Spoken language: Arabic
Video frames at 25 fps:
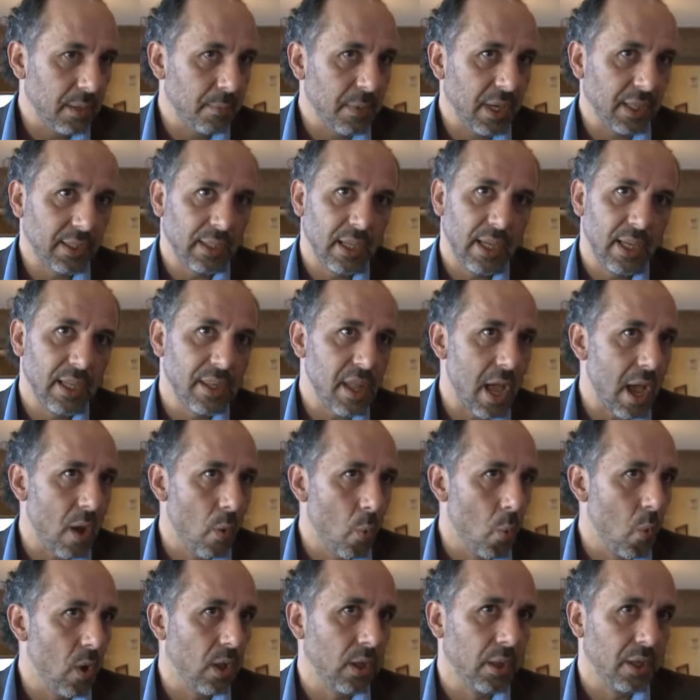بعتقد
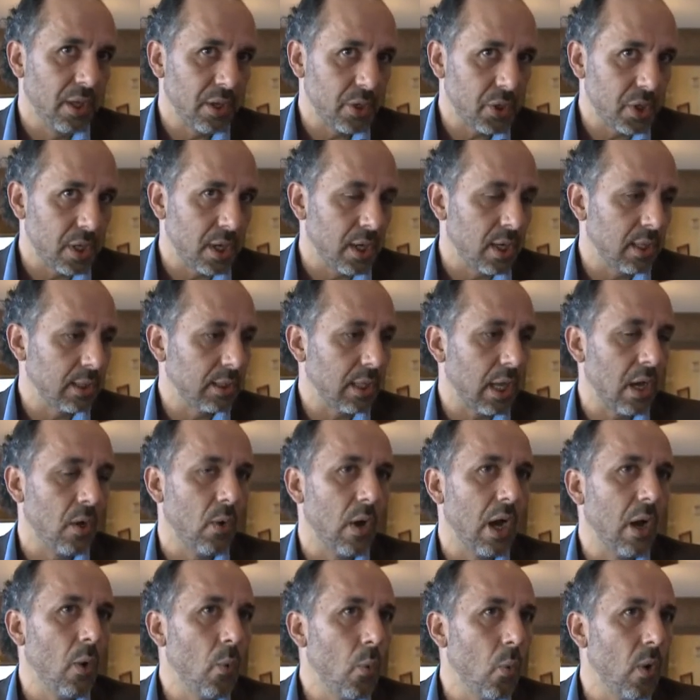اول نشاط
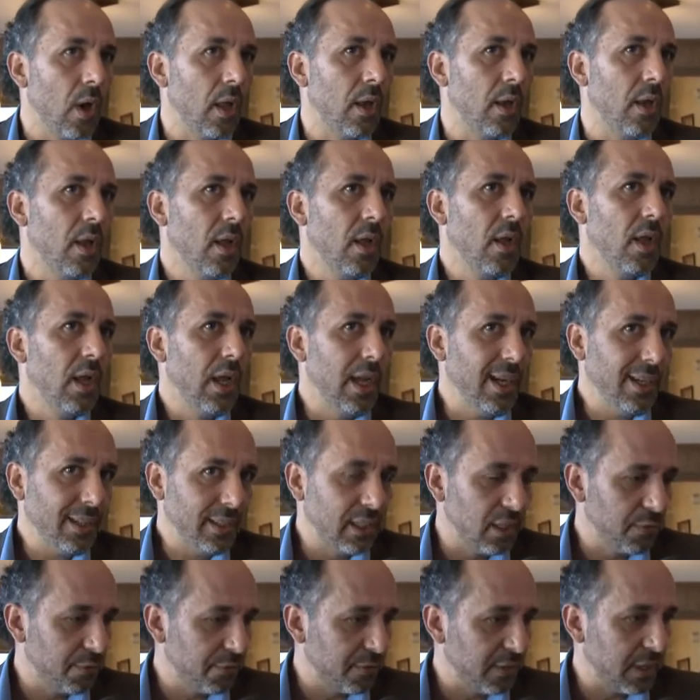او اول
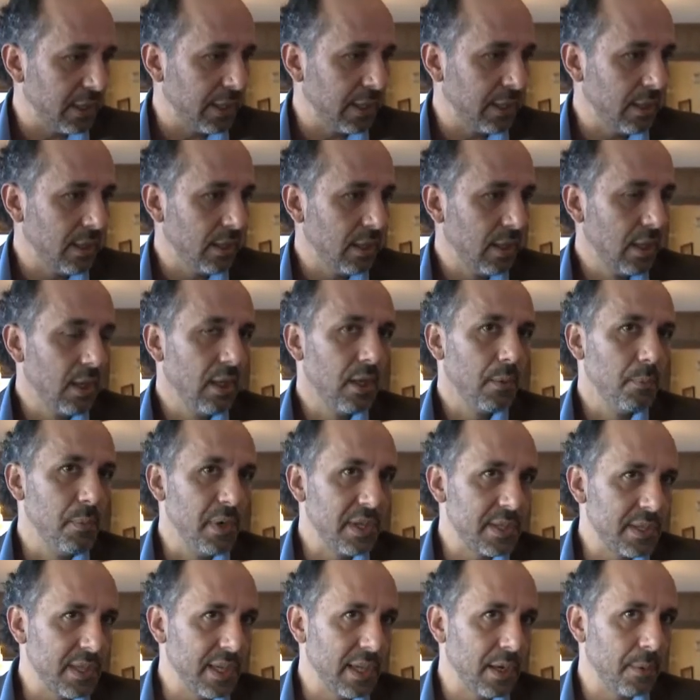احتفال
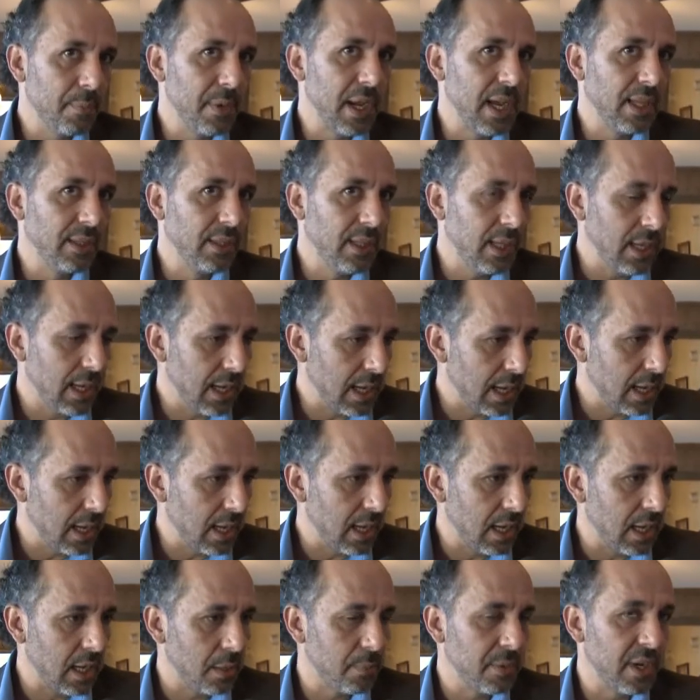بصير بهالدقه
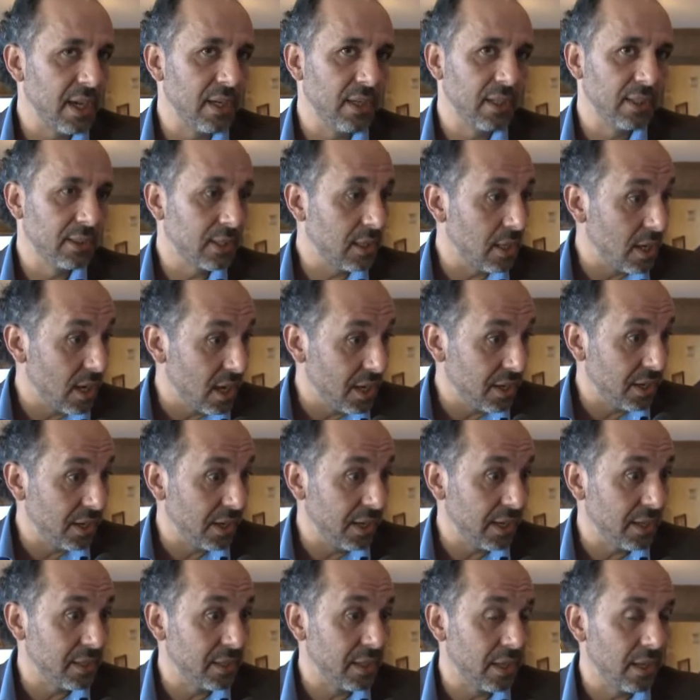هاي بهالاتقان
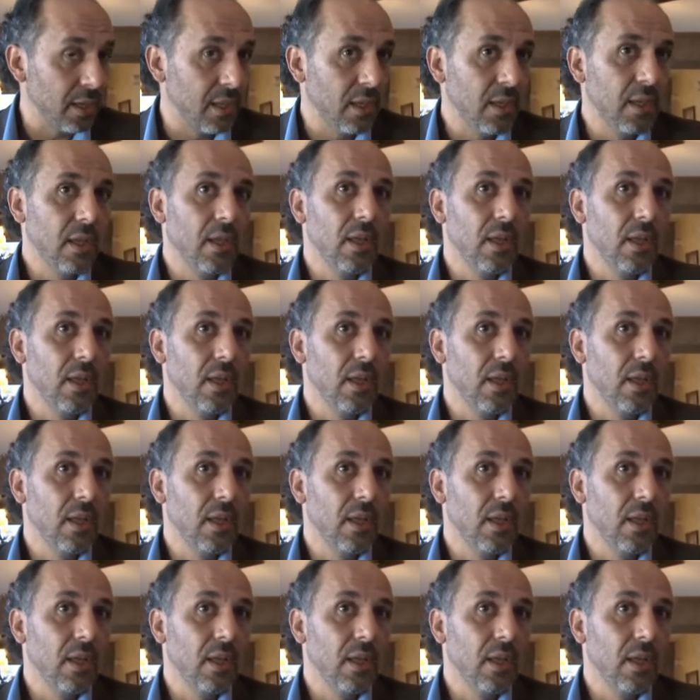هذا